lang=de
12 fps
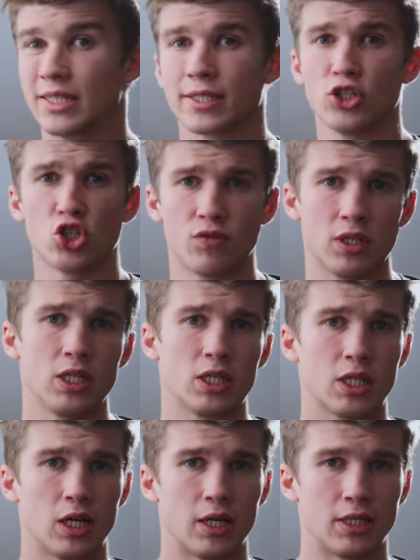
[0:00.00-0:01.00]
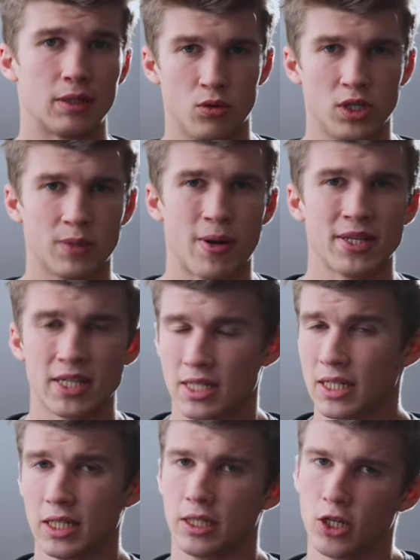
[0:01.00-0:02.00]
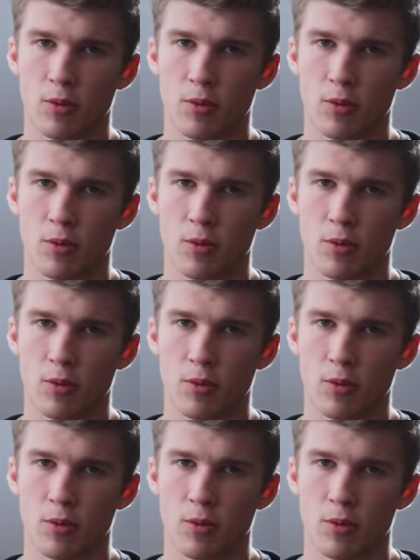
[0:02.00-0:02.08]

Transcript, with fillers: ist Geschwindigkeit. Und ich meine jetzt nicht die